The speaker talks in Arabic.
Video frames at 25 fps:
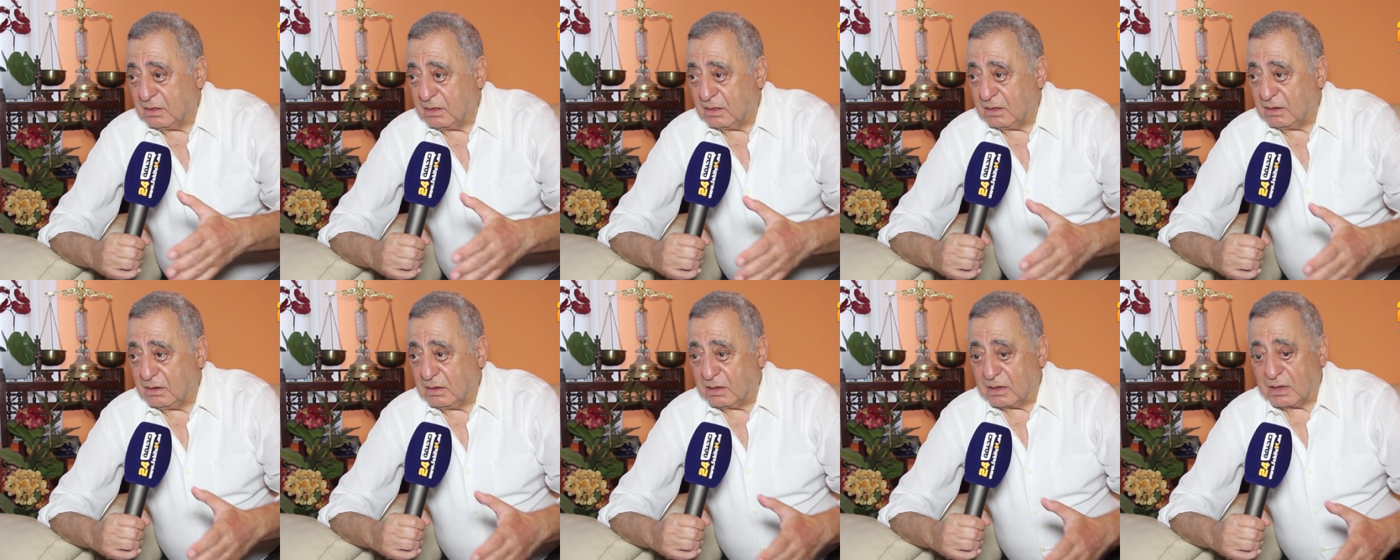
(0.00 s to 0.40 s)

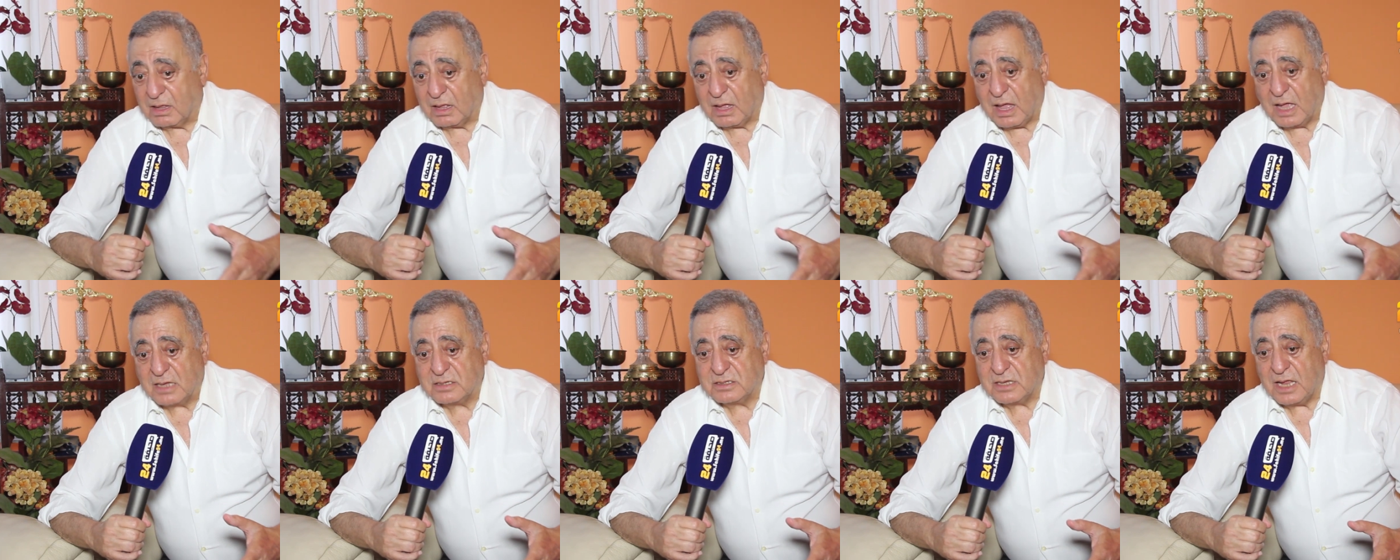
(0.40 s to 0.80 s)

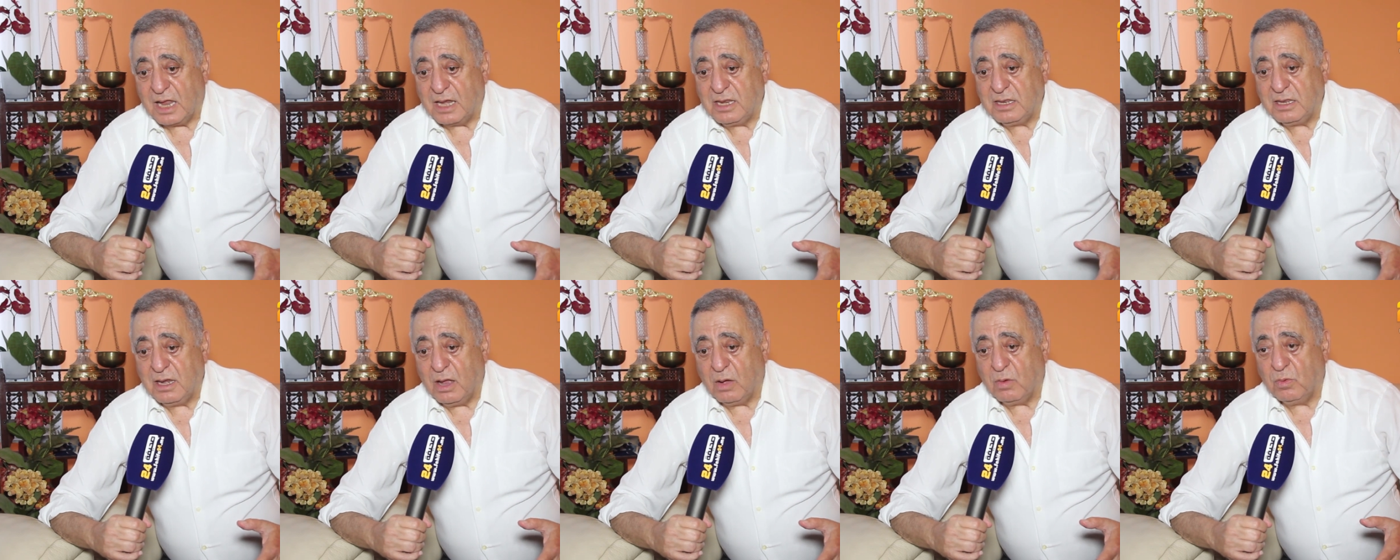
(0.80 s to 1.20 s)
القصد
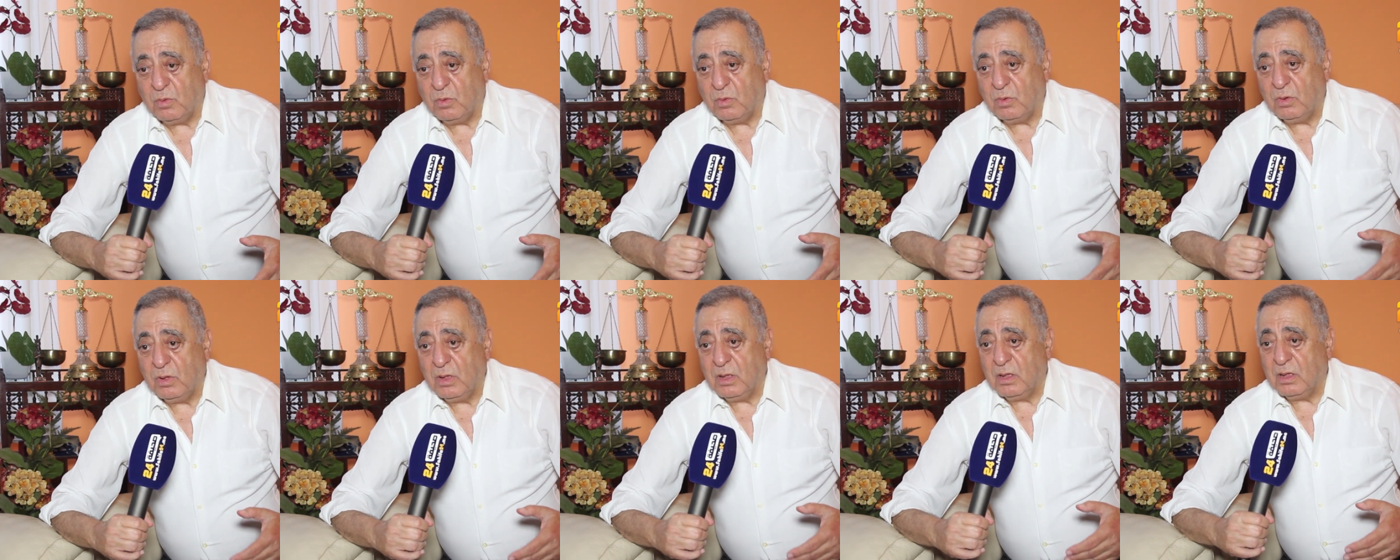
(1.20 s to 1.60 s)

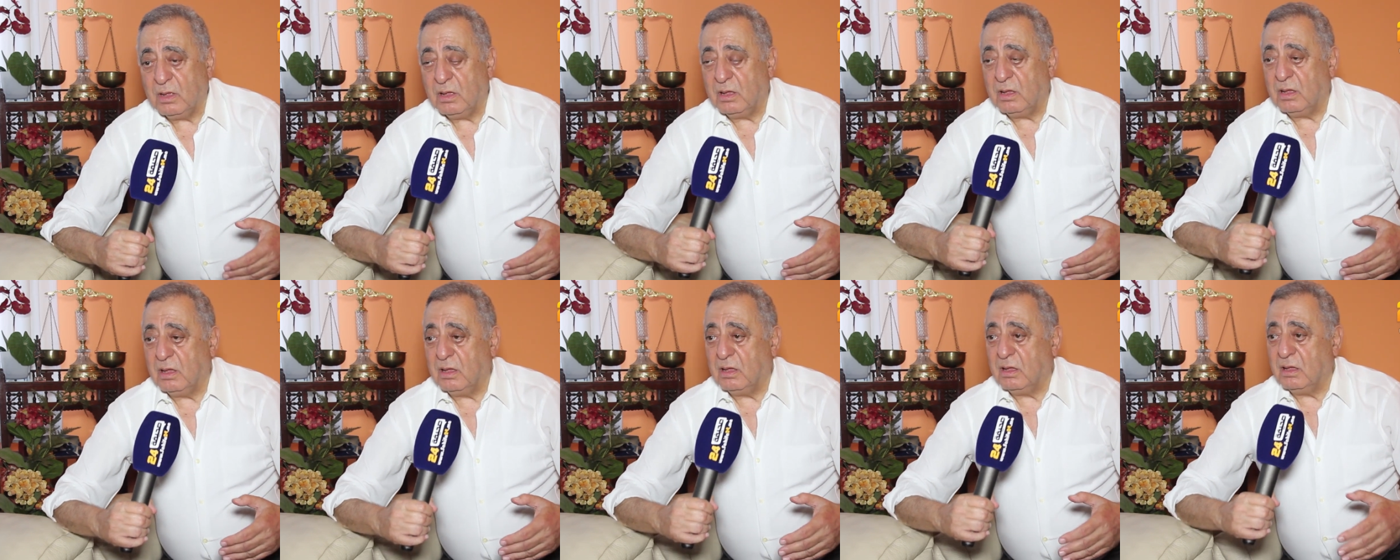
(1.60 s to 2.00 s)
انه
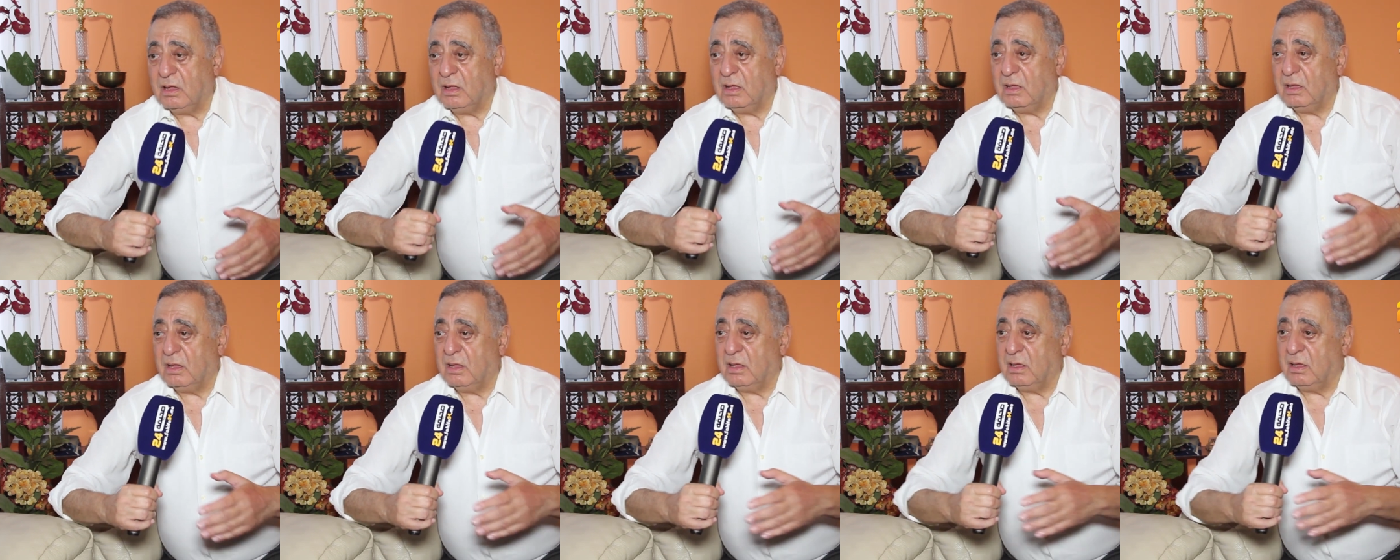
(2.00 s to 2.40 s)

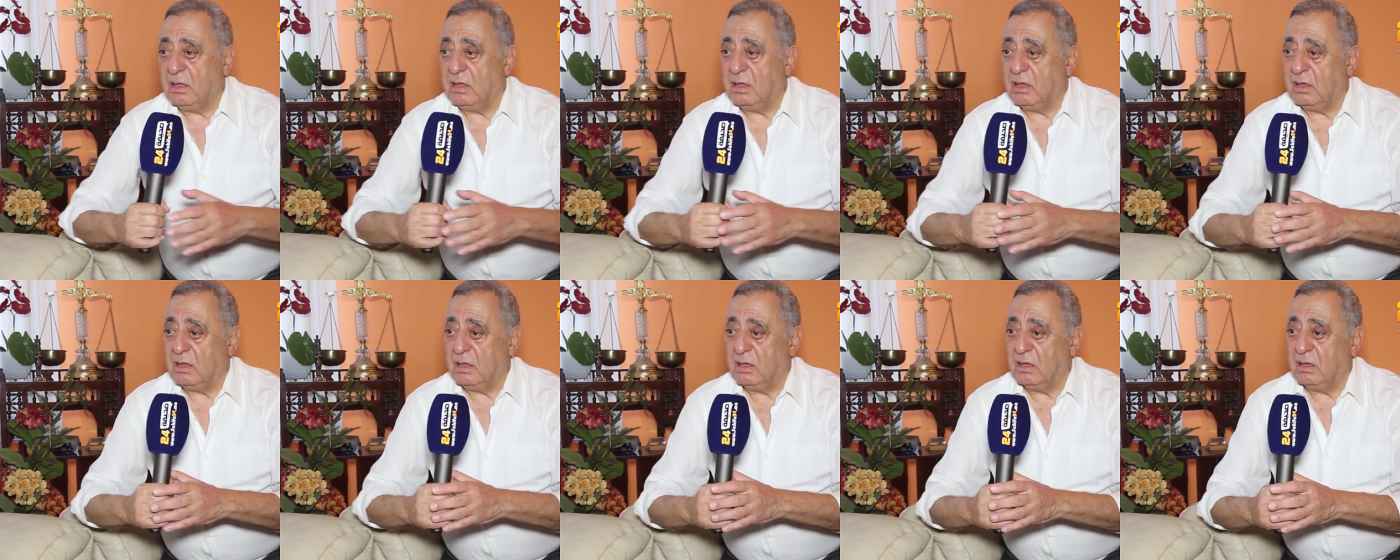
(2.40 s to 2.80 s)

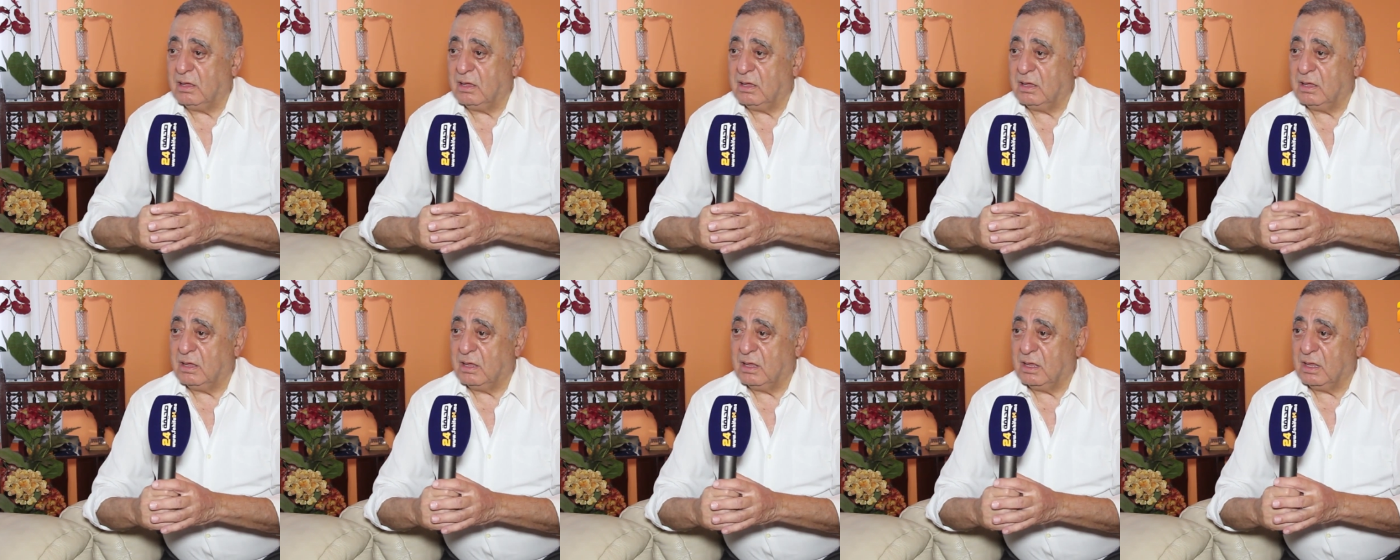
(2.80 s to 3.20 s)

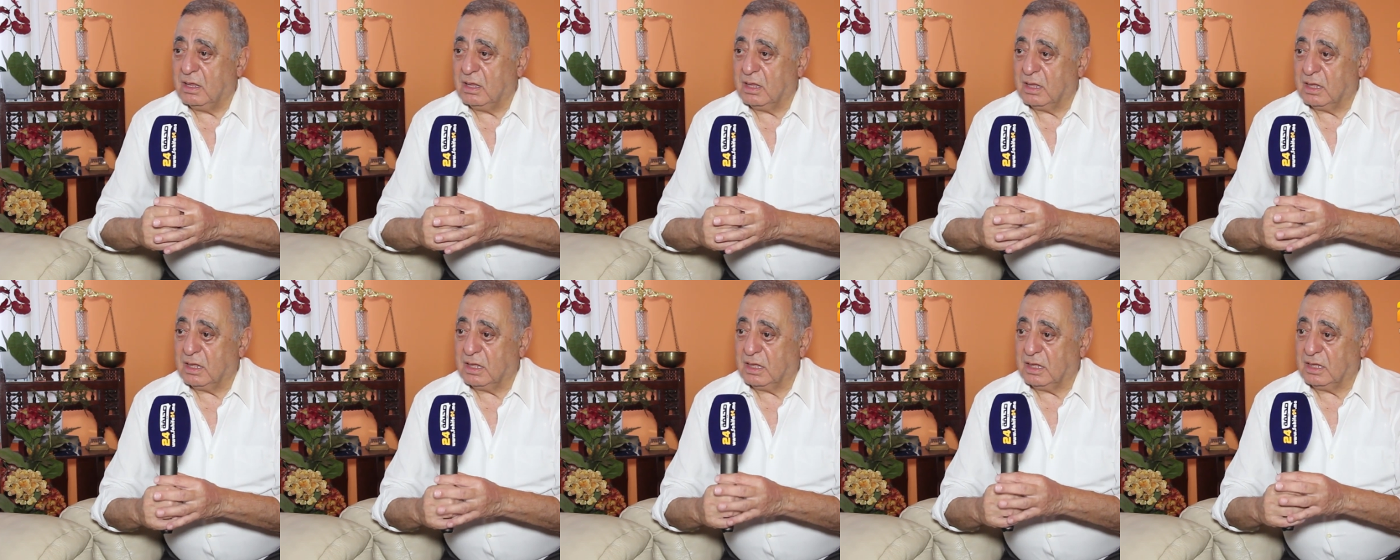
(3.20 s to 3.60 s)
آه
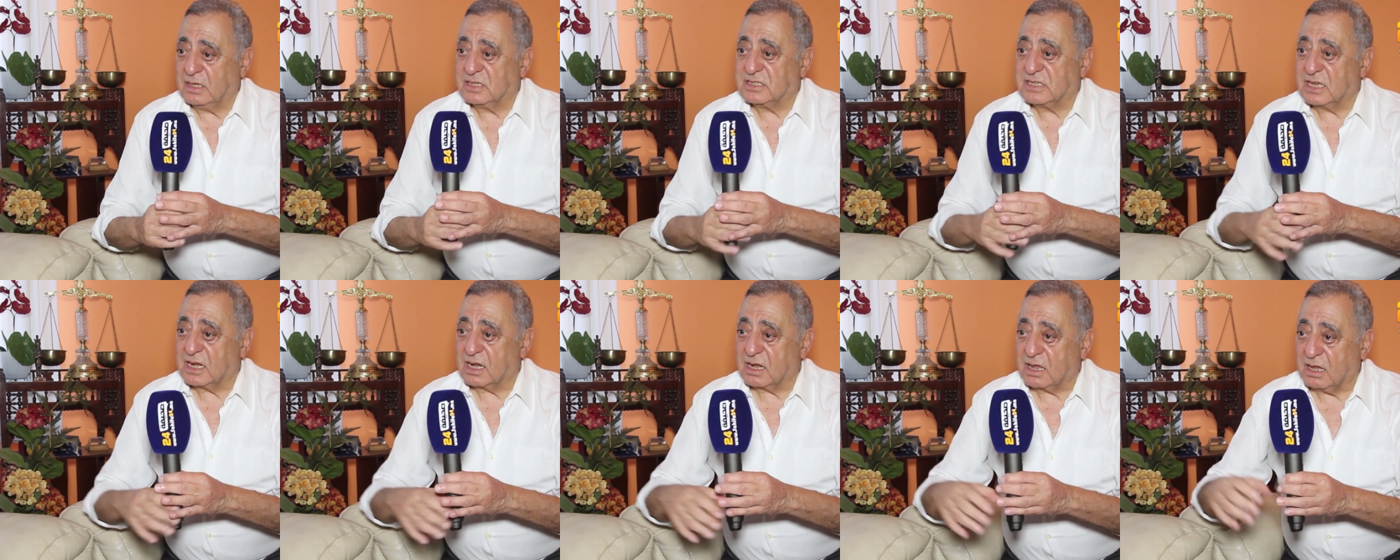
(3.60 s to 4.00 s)

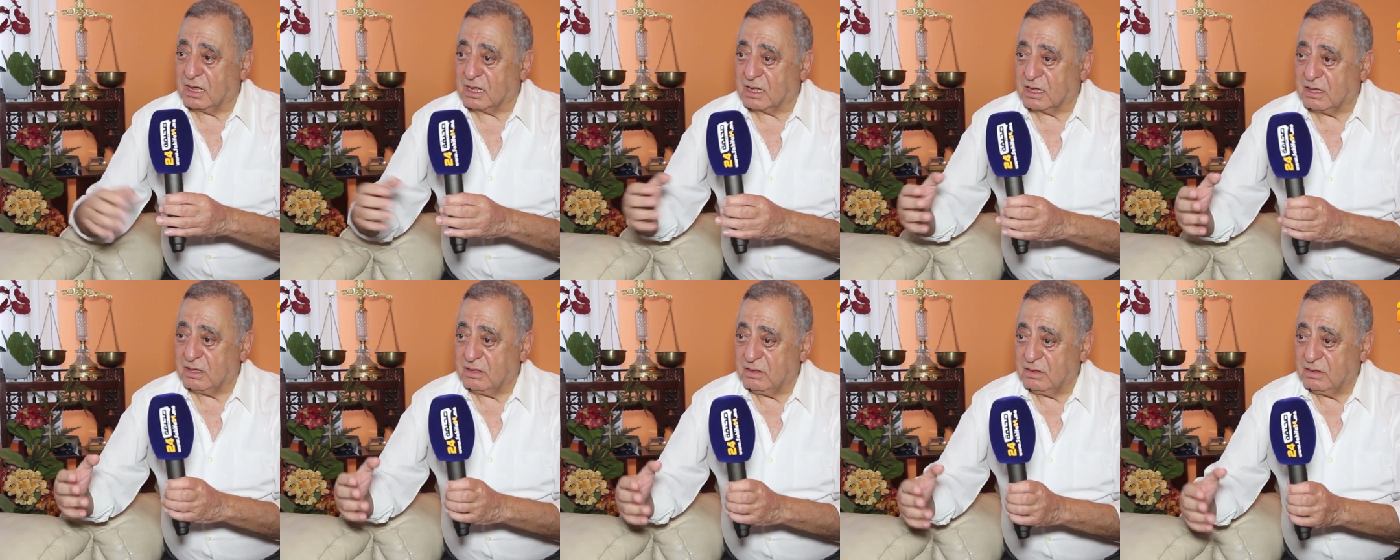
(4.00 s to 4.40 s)

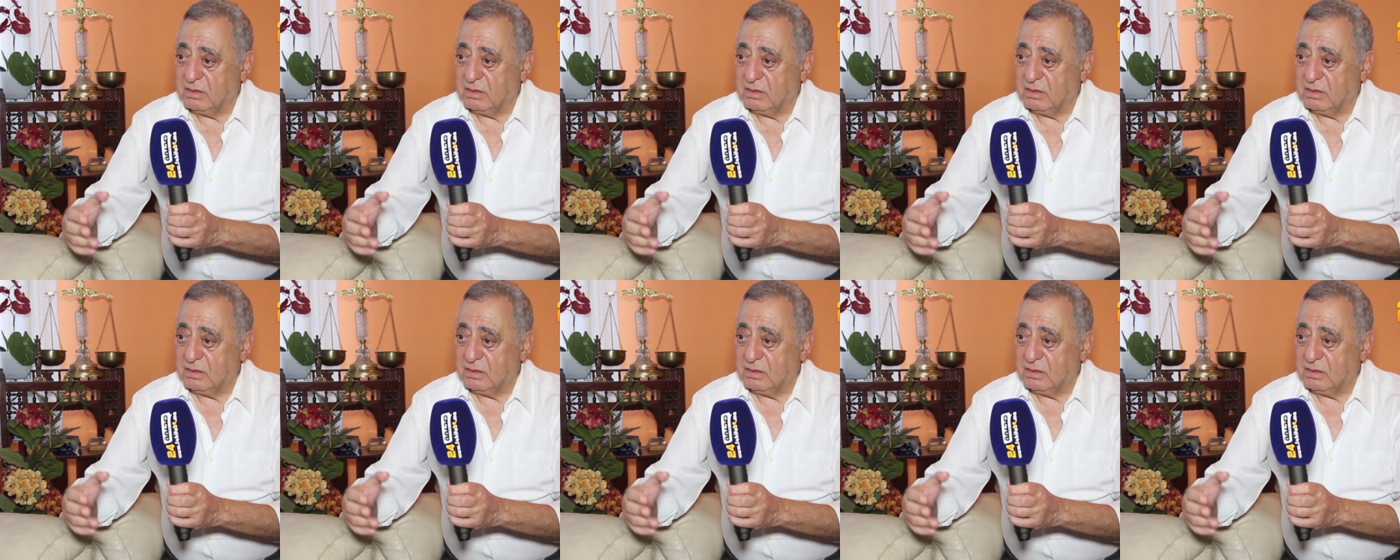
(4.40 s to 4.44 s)
يسرقك